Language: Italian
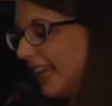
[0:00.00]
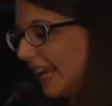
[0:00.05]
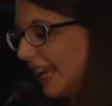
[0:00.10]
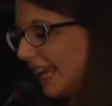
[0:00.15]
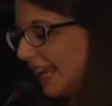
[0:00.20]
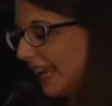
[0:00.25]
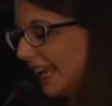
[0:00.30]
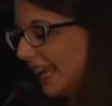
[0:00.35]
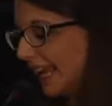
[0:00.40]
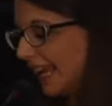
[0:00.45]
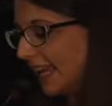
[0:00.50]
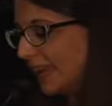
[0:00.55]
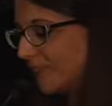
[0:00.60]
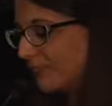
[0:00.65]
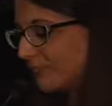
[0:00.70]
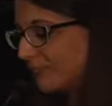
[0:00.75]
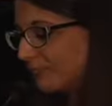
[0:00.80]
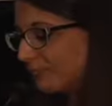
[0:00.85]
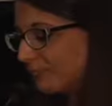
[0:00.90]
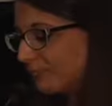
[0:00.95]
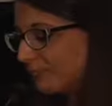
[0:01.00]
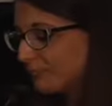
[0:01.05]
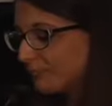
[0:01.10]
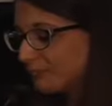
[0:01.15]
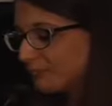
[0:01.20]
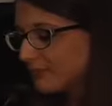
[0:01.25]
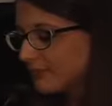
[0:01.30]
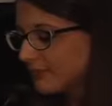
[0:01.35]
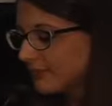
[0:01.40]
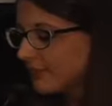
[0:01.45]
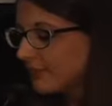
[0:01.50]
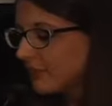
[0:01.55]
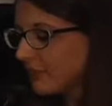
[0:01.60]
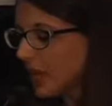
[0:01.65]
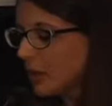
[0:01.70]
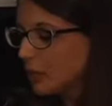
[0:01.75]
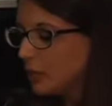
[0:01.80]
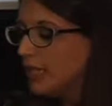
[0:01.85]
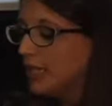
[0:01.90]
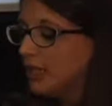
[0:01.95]
E, ehm,
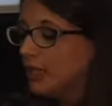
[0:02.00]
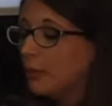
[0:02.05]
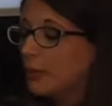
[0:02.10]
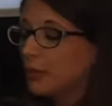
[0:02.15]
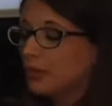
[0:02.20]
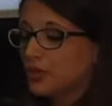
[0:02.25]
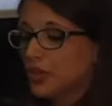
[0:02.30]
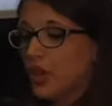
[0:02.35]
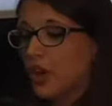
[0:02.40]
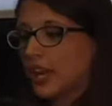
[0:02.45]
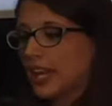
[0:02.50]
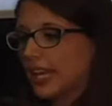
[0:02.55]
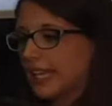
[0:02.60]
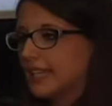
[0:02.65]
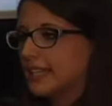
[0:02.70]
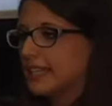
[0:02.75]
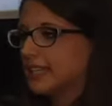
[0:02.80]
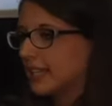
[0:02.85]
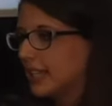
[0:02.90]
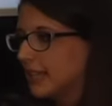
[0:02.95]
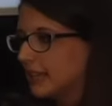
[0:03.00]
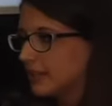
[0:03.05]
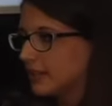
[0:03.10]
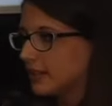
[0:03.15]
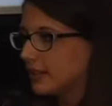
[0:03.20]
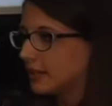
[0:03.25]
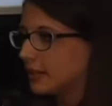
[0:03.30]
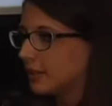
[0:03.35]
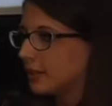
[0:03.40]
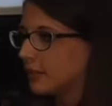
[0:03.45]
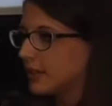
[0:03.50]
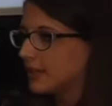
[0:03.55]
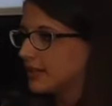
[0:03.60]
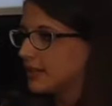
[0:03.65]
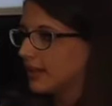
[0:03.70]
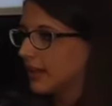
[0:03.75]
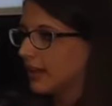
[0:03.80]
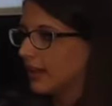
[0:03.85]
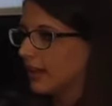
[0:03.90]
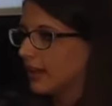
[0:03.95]
quindi dopo ciò che ne scrissero
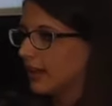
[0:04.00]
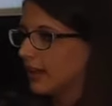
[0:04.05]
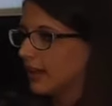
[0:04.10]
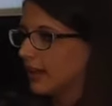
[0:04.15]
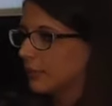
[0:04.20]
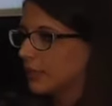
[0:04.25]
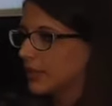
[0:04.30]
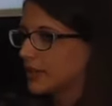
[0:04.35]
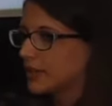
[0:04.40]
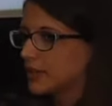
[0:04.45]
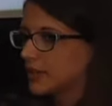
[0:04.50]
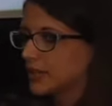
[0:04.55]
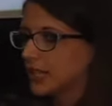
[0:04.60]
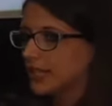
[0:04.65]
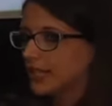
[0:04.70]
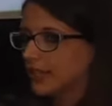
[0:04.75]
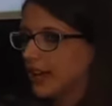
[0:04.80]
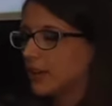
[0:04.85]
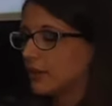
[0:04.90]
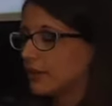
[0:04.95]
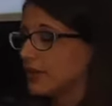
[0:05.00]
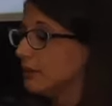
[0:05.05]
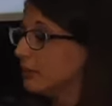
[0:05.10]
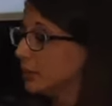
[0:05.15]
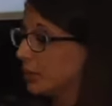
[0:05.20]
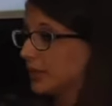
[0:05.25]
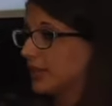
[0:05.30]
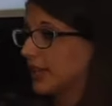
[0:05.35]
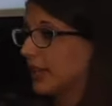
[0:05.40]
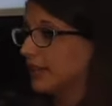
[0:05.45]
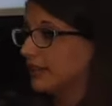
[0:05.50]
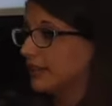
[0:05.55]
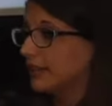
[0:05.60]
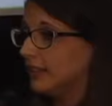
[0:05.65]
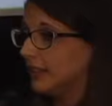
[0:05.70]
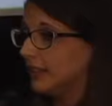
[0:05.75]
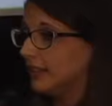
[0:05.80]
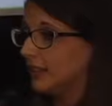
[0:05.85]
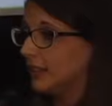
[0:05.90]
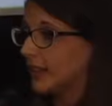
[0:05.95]
queste eh, personalità così
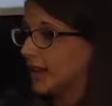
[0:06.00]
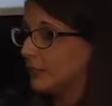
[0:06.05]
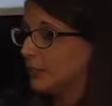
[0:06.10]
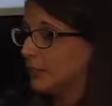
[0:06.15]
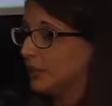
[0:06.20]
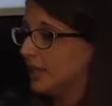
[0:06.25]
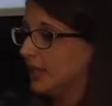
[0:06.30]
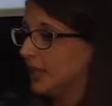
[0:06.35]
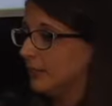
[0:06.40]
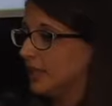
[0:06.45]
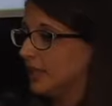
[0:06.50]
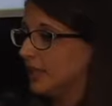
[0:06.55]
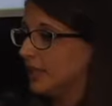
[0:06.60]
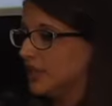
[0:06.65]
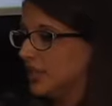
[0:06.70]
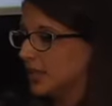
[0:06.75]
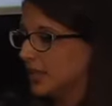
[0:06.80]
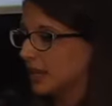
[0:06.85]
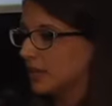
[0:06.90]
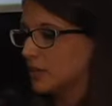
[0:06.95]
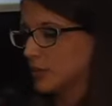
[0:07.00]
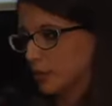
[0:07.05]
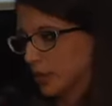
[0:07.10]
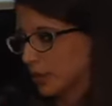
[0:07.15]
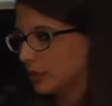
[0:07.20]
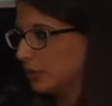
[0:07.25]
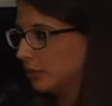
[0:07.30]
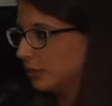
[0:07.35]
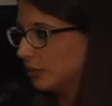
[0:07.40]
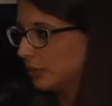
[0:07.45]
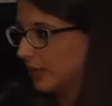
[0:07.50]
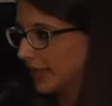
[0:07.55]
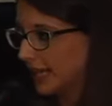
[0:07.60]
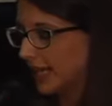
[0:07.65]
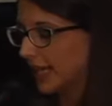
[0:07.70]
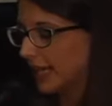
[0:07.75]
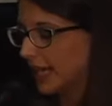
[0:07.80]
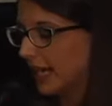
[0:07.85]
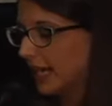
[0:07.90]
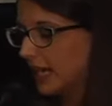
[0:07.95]
importanti nel campo della medicina, soprattutto
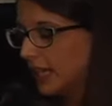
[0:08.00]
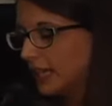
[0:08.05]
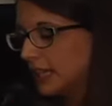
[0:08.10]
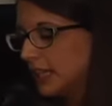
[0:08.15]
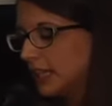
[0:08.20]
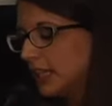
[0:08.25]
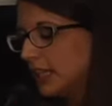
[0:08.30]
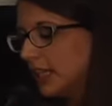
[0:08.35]
greca,